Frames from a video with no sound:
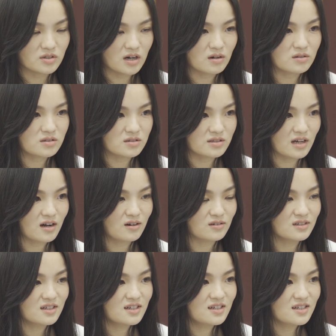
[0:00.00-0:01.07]
然后知道，
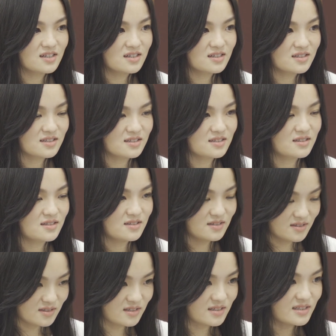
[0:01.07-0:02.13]

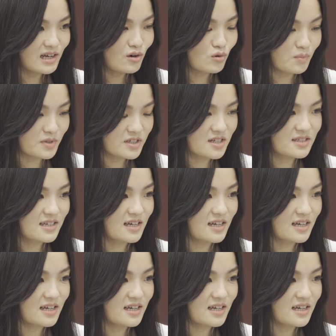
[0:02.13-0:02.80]
知道我们现